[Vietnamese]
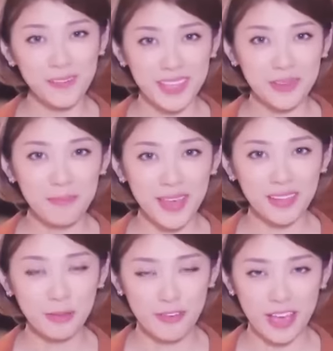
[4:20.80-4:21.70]
vị thân
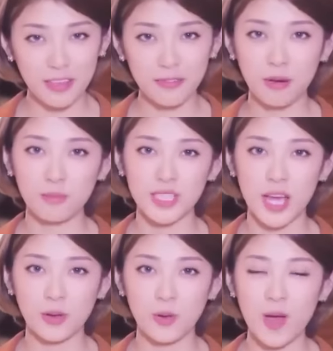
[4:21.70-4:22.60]
mến và hy vọng
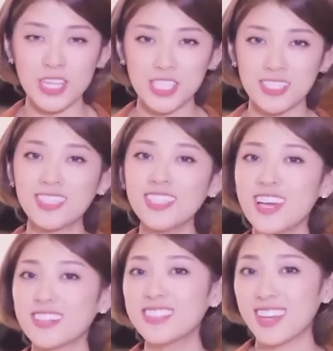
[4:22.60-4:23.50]
rằng qua sự hướng
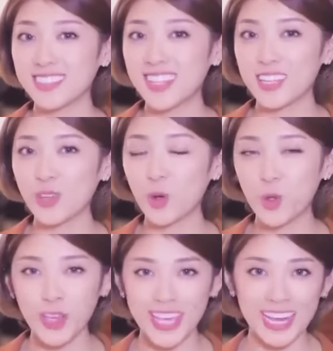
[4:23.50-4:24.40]
dẫn tận tình của
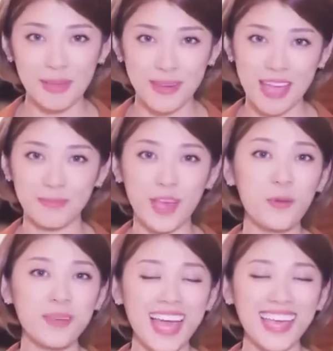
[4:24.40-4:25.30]
chuyên gia làm đẹp ngày
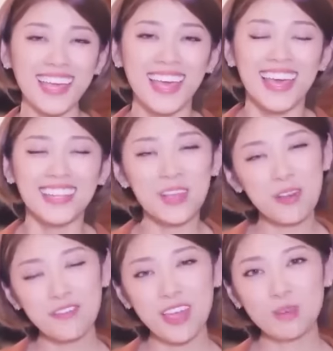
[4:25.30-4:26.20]
hôm nay thì
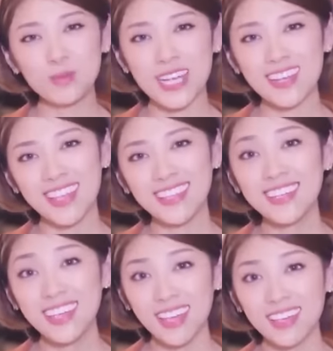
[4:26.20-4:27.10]
quý vị cũng sẽ có thể
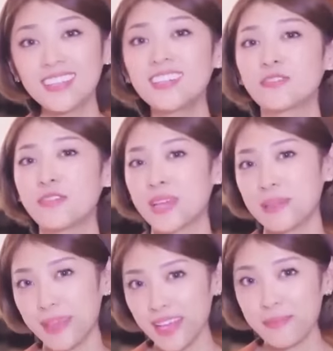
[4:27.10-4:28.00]
thực hiện được phong
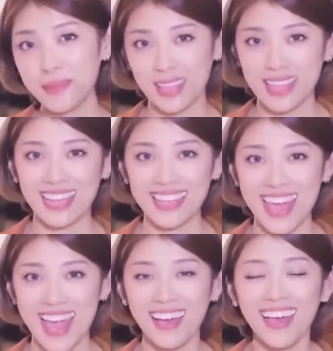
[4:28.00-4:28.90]
cách make up này tại
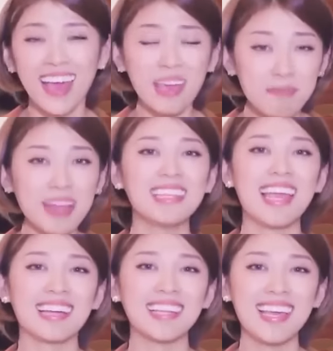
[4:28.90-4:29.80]
nhà. Hãy mạnh
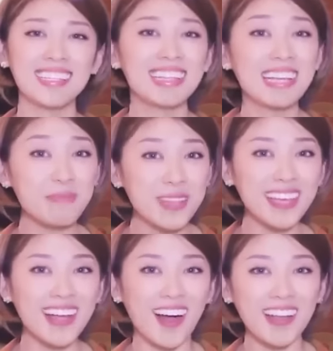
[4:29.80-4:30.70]
dạn lên, cầm
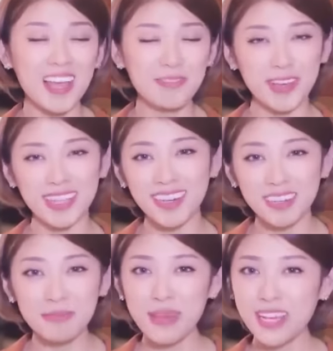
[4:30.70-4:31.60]
chiếc cọ lên và
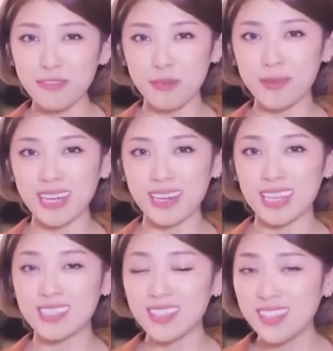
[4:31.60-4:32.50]
thử make up phong cách
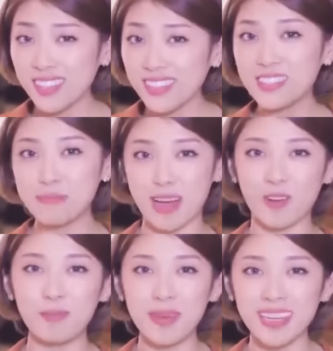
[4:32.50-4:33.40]
này trên chính gương mặt
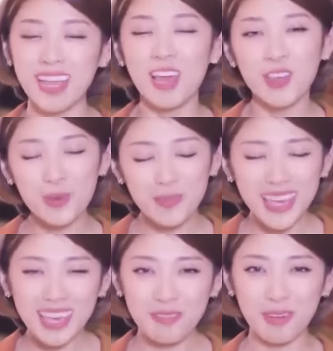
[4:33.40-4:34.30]
của mình.
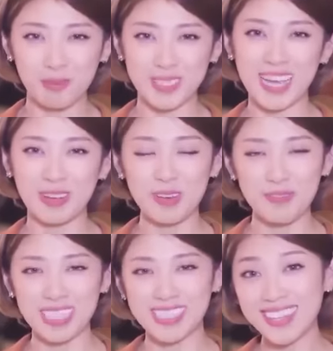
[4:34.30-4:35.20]
Yumi hy vọng rằng quý
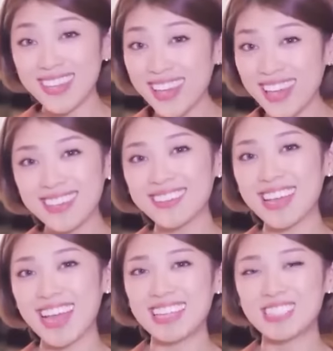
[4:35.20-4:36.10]
vị sẽ thực hiện được
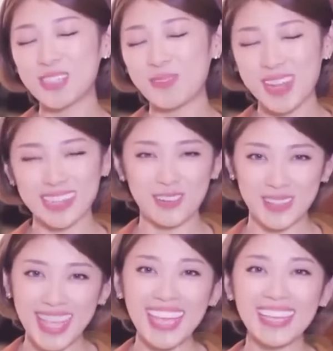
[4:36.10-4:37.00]
ngay trong lần đầu
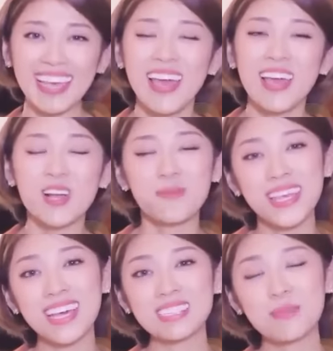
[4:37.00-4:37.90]
tiên. Còn
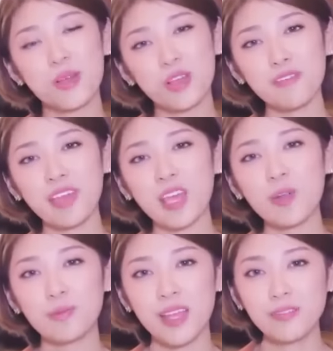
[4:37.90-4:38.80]
bây giờ xin mời quý vị hãy
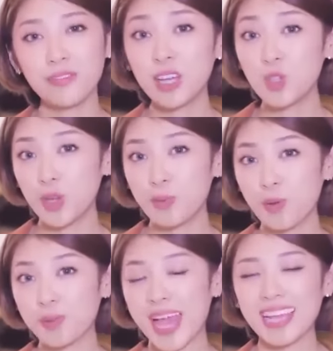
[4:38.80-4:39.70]
cùng đến với chuyên
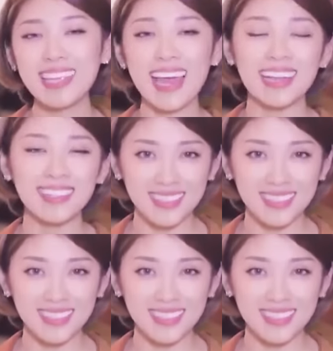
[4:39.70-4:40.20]
mục khán giả